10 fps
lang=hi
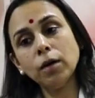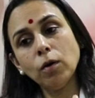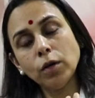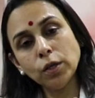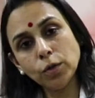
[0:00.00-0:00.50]

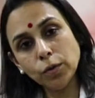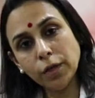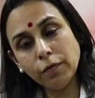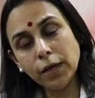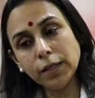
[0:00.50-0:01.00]
औरत को
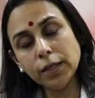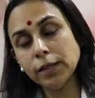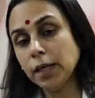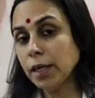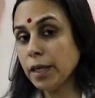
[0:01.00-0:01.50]
दवा
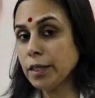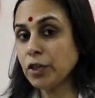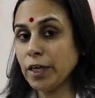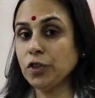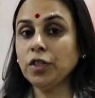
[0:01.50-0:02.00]
देते हैं या
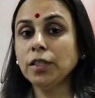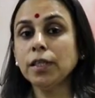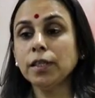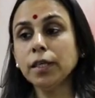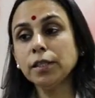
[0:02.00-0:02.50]
इंजेक्शन
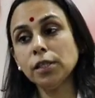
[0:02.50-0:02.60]
देते हैं